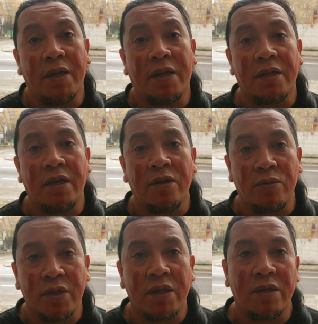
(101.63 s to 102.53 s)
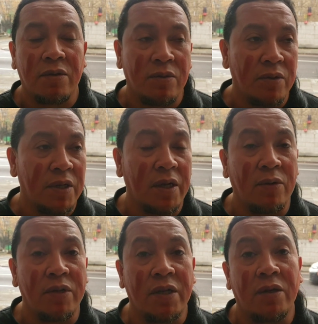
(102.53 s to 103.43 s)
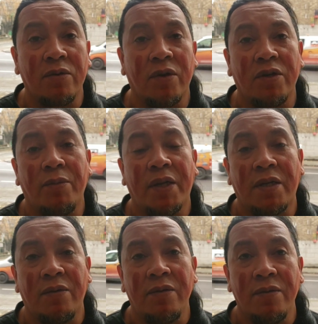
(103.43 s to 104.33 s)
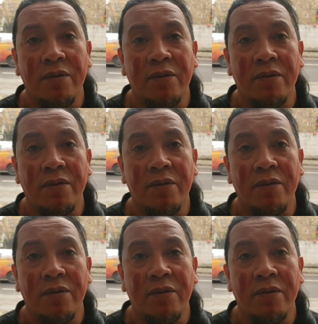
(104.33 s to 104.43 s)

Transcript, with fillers: para as denúncias do que está acontecendo com nós no Brasil.